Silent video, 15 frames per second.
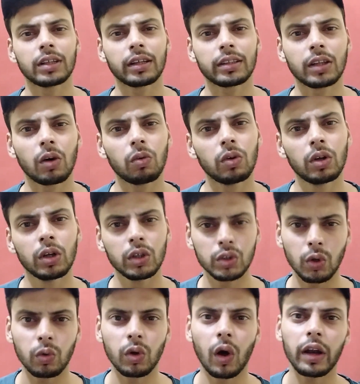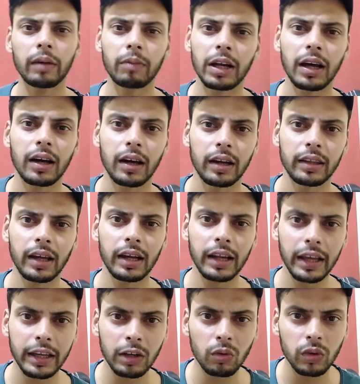सकता हूँ तो उन्होंने मना कर दिया
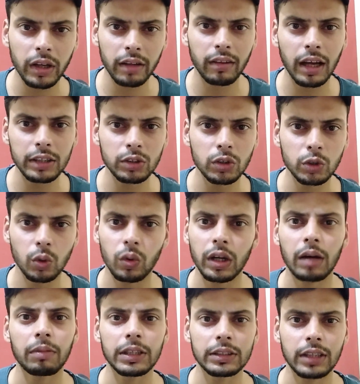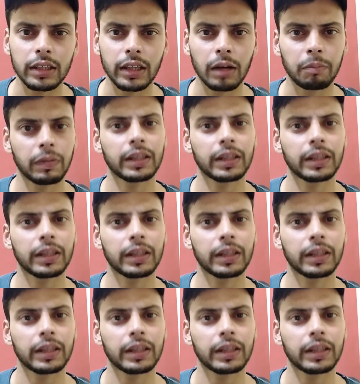लेकिन उनके साथ जो छोटा बच्चा था